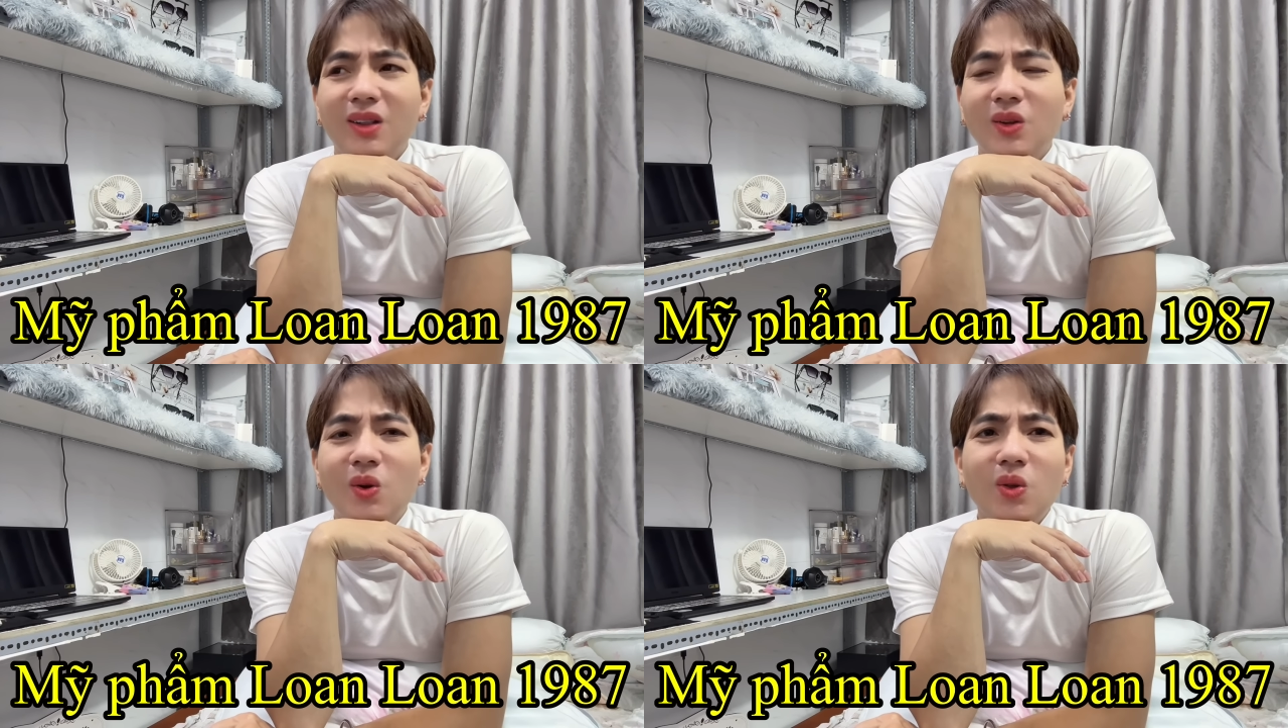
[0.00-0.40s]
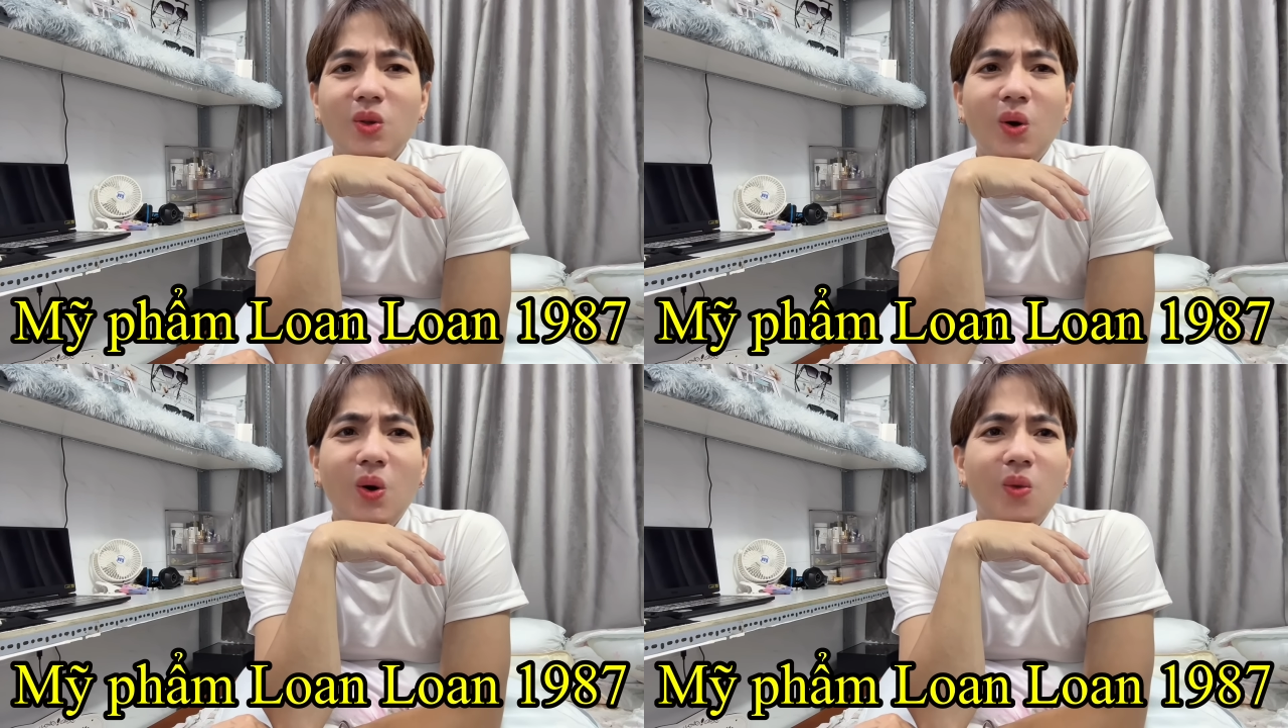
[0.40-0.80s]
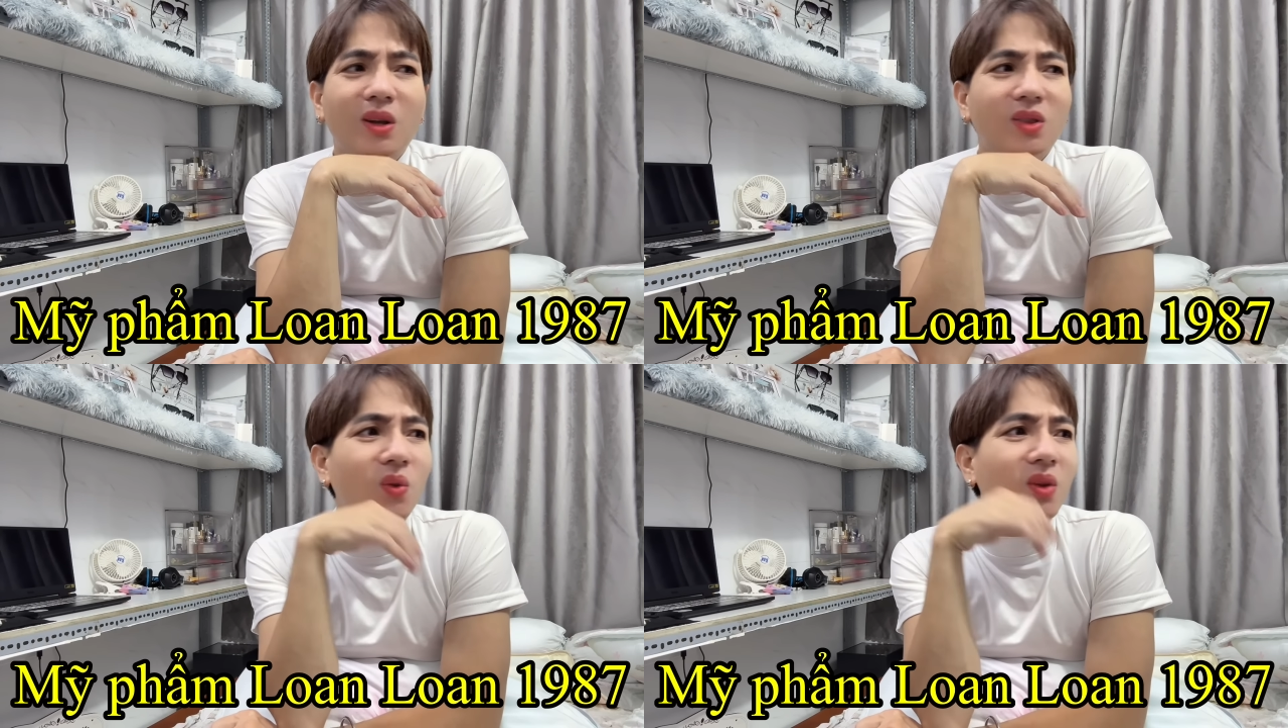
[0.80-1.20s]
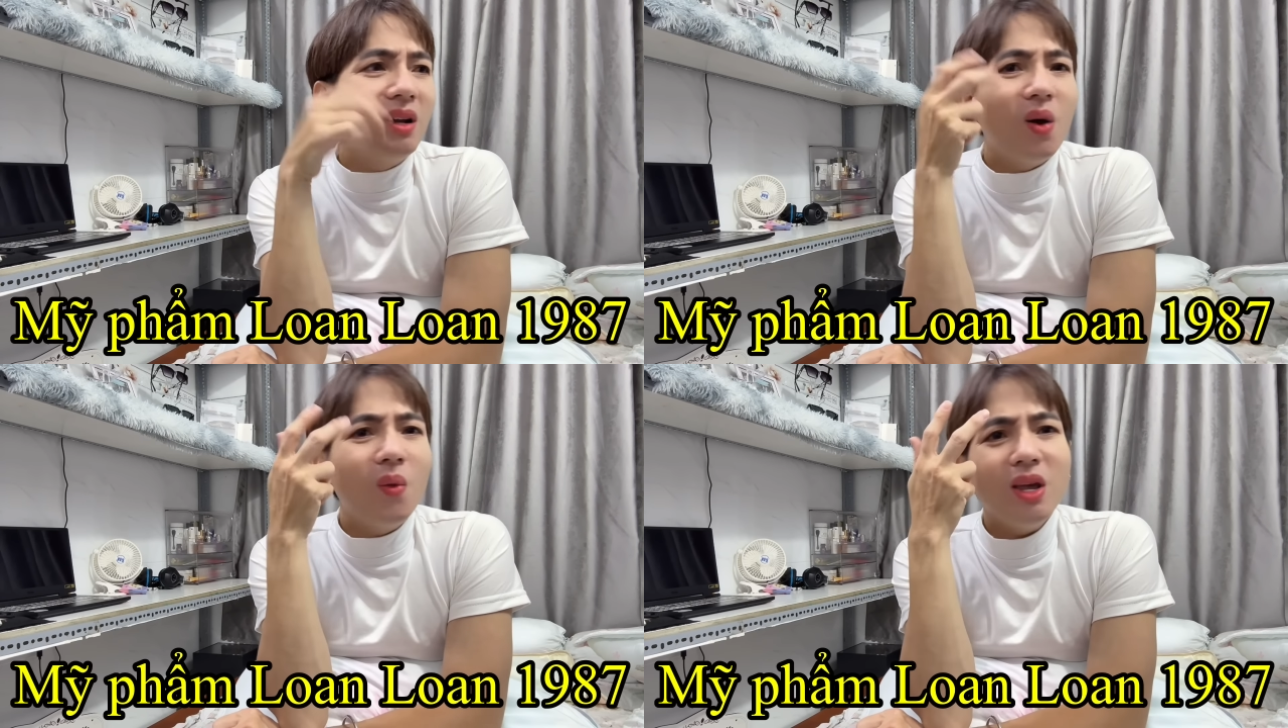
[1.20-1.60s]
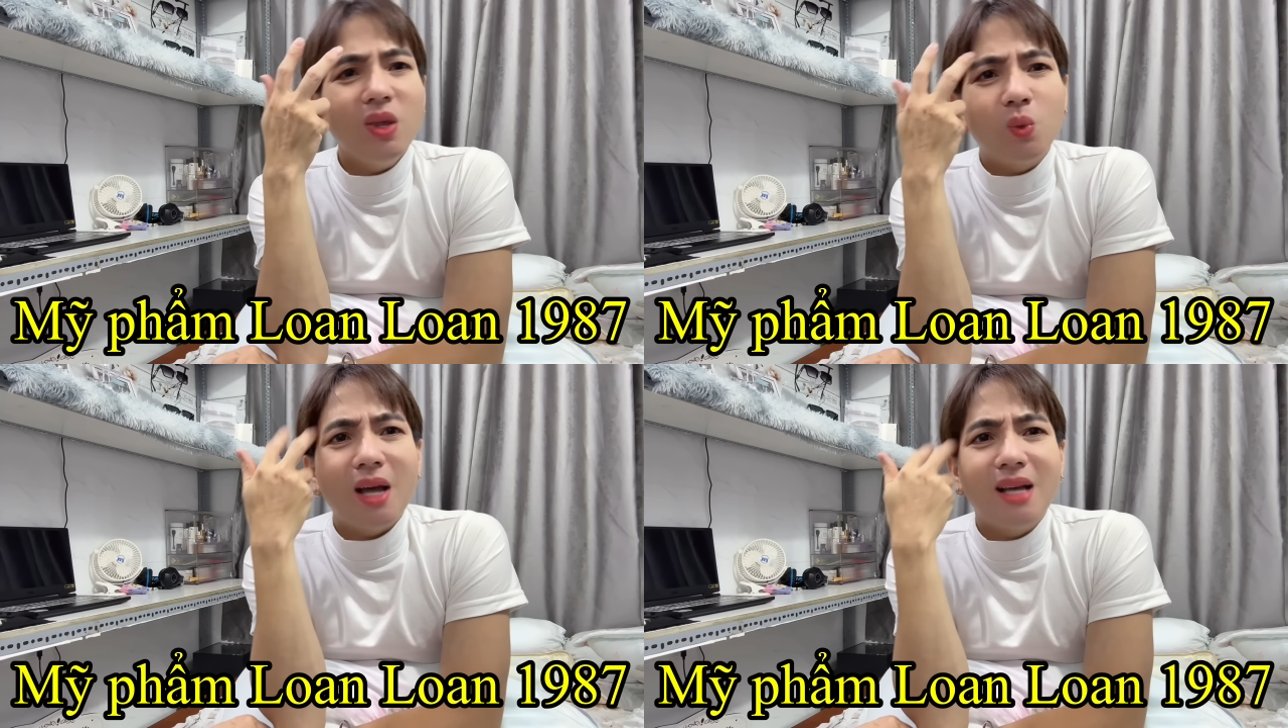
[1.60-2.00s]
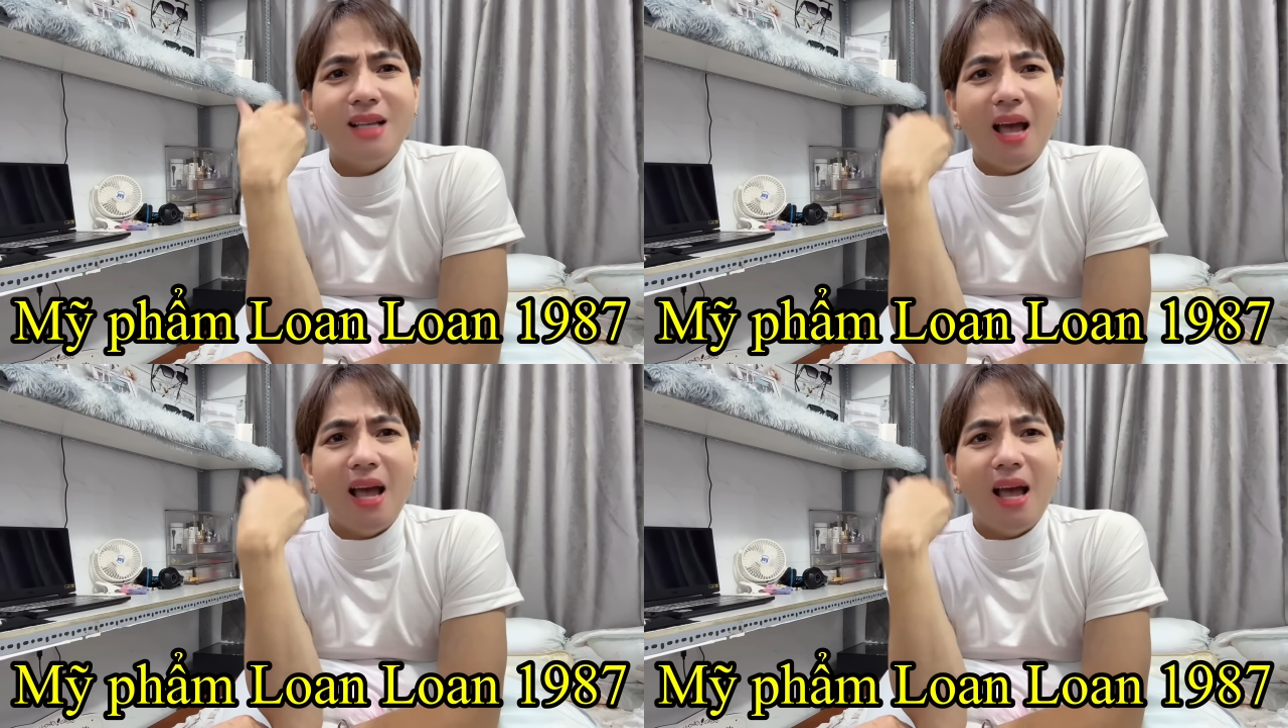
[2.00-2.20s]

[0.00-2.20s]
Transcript: tụi nó vô rồi tụi nó nói cái vụ tài